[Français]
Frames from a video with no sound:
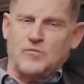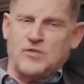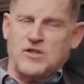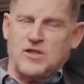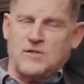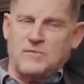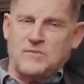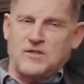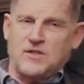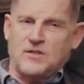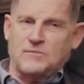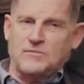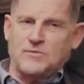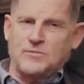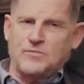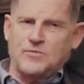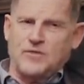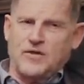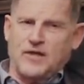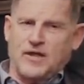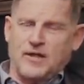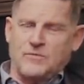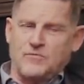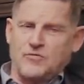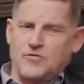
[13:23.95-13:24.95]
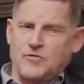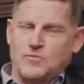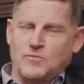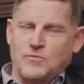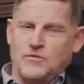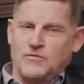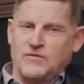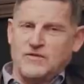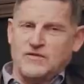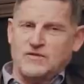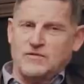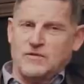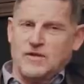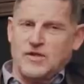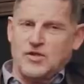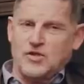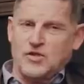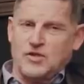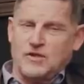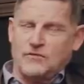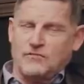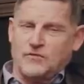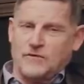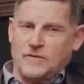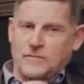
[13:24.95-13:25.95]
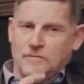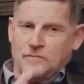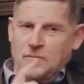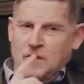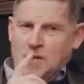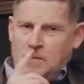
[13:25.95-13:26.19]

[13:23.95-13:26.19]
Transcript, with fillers: mais je l'ai mis dans mon bouquin, je suis mauvais sur les chiffres,